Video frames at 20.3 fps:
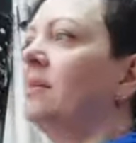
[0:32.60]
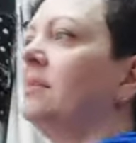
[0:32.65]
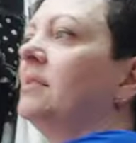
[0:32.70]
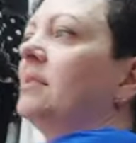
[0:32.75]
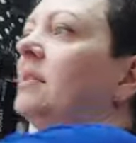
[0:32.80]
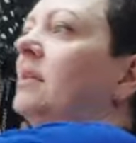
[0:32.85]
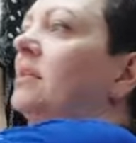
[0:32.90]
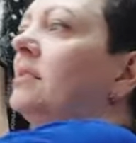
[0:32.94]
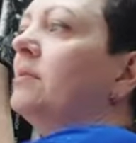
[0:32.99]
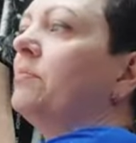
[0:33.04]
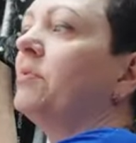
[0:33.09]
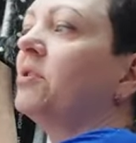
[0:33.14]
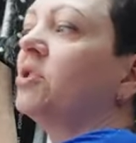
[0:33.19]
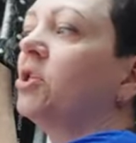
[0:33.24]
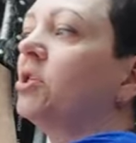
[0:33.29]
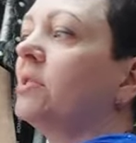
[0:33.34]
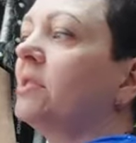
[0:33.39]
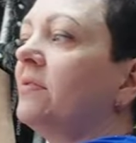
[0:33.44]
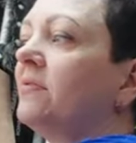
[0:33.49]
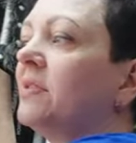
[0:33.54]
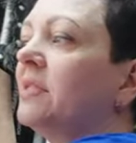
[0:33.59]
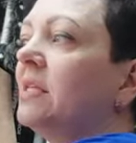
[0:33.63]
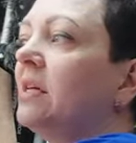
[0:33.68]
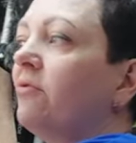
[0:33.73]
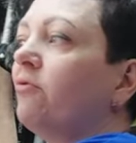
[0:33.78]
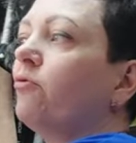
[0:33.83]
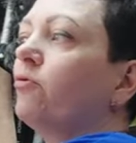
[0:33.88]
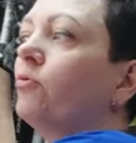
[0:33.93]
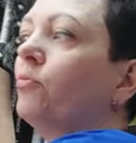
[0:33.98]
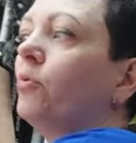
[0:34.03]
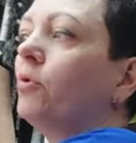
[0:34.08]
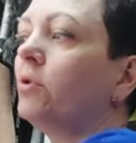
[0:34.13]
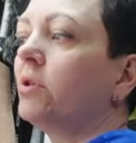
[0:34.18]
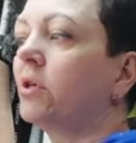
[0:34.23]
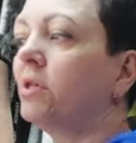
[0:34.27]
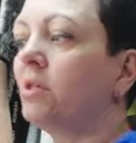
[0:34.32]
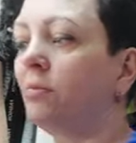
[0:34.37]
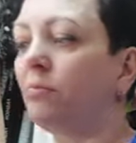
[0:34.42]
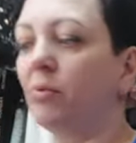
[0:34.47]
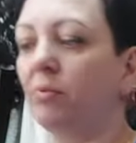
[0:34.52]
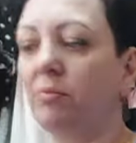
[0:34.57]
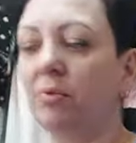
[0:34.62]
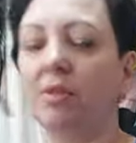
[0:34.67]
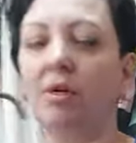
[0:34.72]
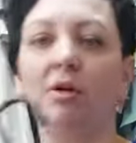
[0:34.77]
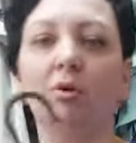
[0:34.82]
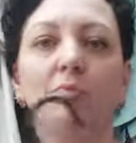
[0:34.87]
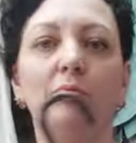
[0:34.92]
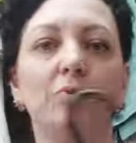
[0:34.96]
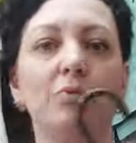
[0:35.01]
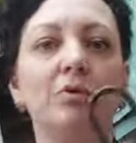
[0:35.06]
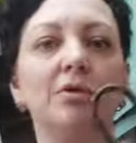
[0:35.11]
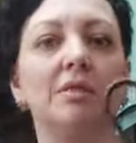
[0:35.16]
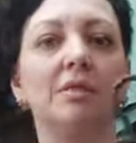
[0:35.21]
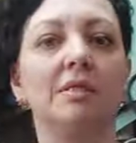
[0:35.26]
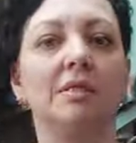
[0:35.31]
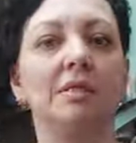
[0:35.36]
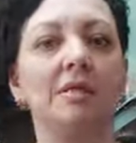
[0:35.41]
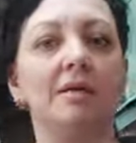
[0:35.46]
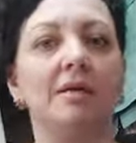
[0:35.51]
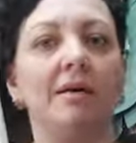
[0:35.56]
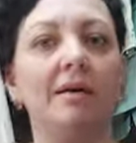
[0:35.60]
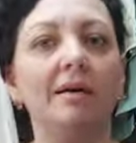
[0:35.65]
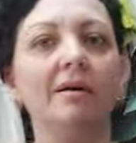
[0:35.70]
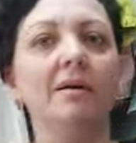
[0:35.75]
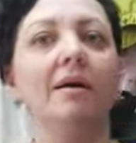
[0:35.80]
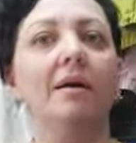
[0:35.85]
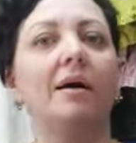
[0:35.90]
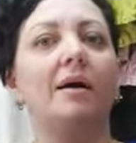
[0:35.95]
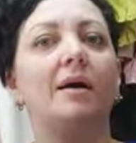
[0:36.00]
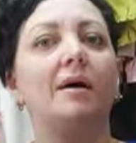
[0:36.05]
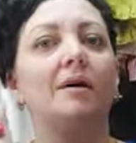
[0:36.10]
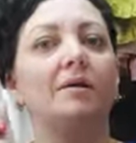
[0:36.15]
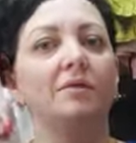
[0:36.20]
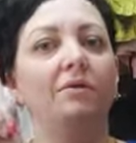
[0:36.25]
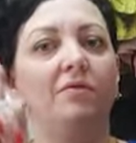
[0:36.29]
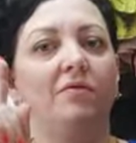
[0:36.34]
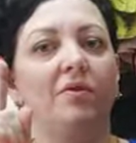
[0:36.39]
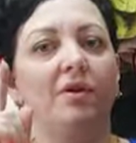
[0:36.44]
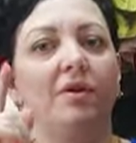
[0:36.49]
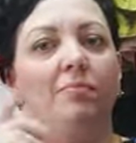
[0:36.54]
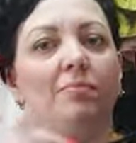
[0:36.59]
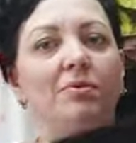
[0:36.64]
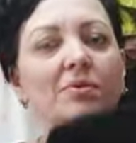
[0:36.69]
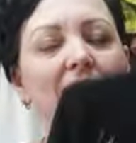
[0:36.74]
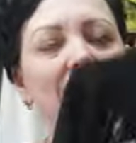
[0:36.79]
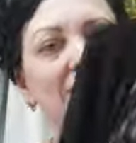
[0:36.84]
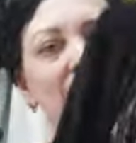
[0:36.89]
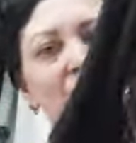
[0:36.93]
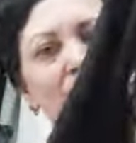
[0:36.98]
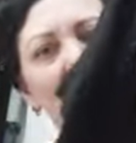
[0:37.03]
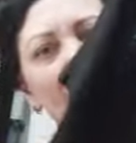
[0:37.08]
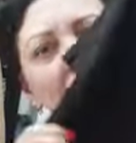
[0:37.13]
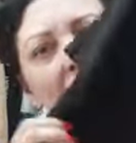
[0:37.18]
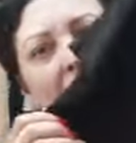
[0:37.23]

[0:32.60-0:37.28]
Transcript: Стразы, пожалуйста. Все футболки, напоминаю, по цене 2500.